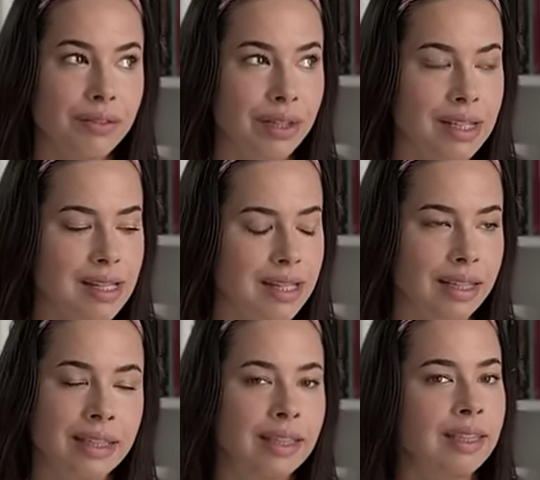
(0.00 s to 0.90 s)
Więc
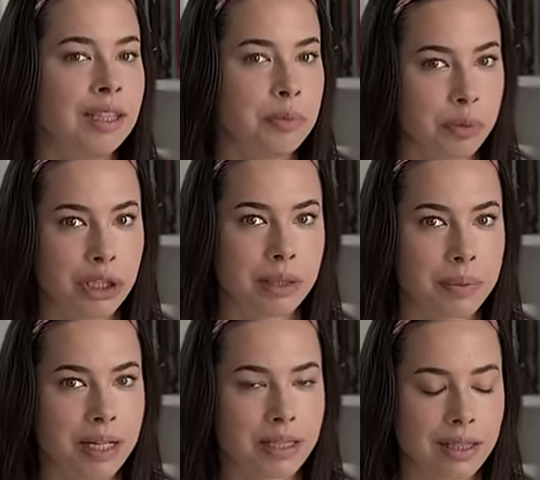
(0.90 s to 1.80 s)
musicie
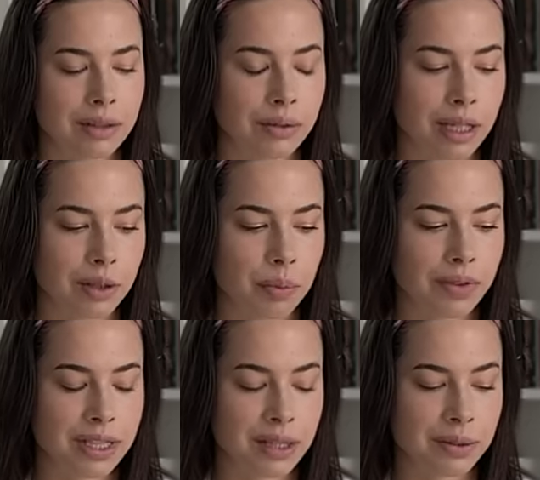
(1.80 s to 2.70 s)
brać e, tutaj
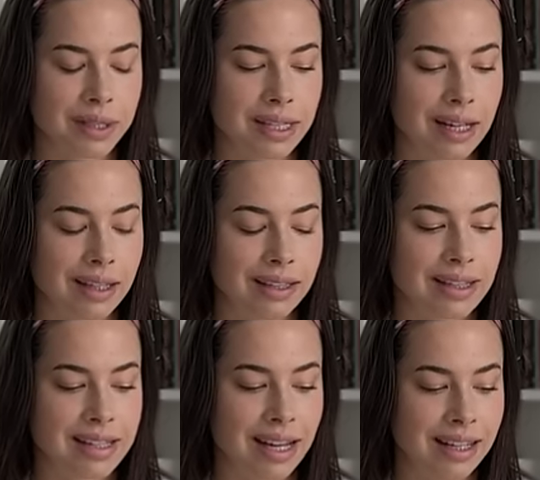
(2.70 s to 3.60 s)
odpowiedzialność za,
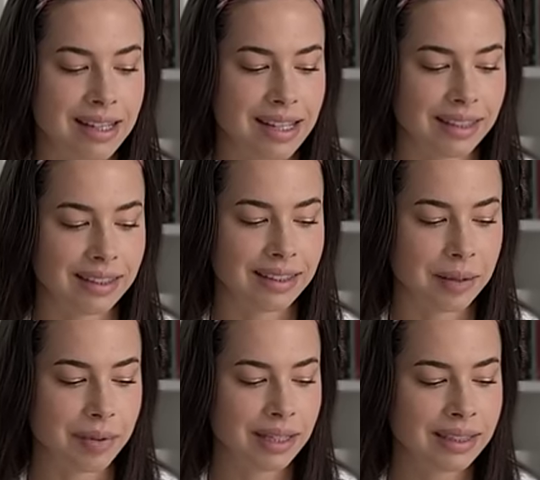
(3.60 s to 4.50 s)
za, za ten
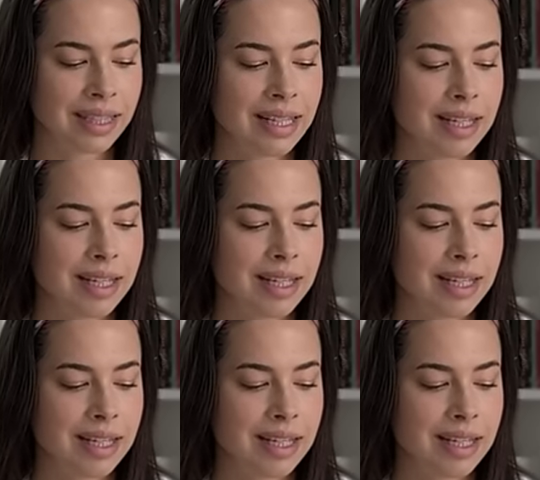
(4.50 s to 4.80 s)
temat.